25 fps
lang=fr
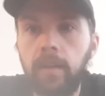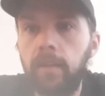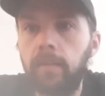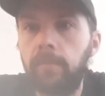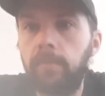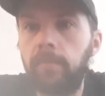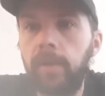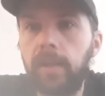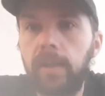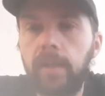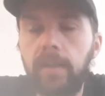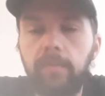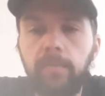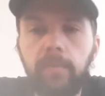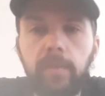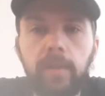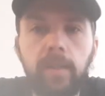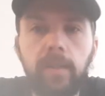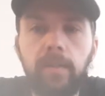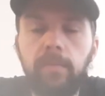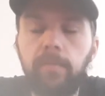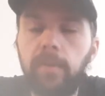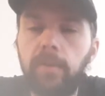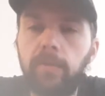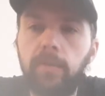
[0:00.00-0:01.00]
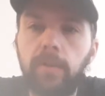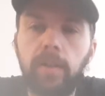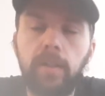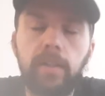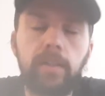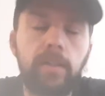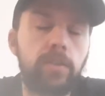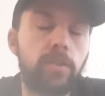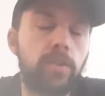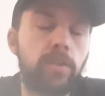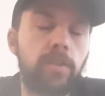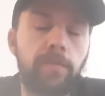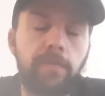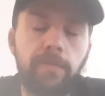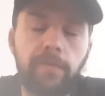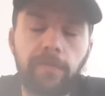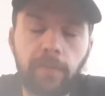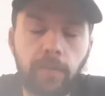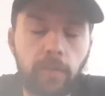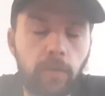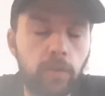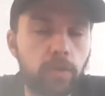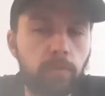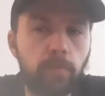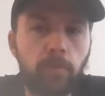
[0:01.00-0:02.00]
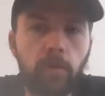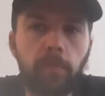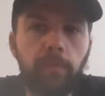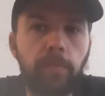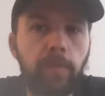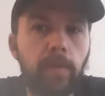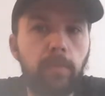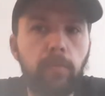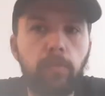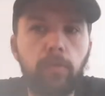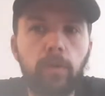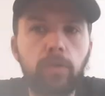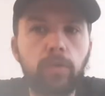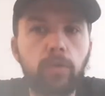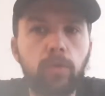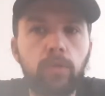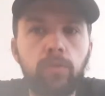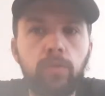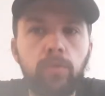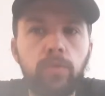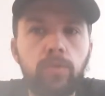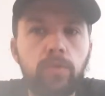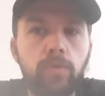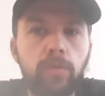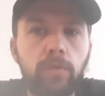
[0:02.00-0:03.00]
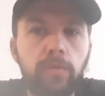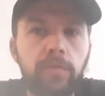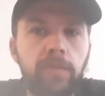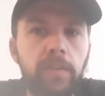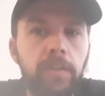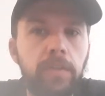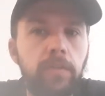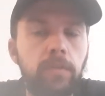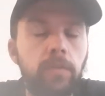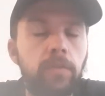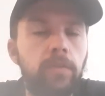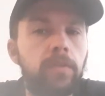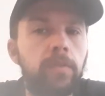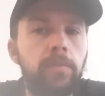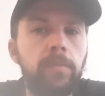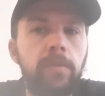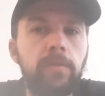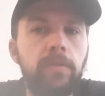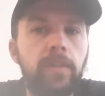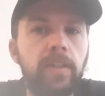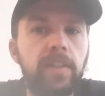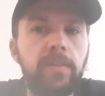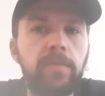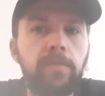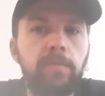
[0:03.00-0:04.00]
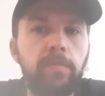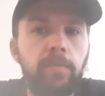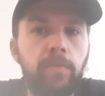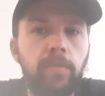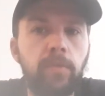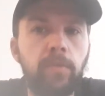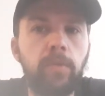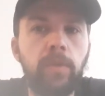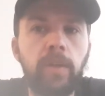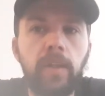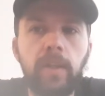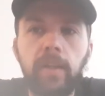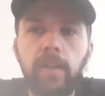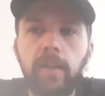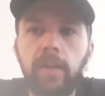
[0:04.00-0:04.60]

Mais, mais, mais voilà, j'ai franchement pas le moindre doute sur le fait que Kobe White peut,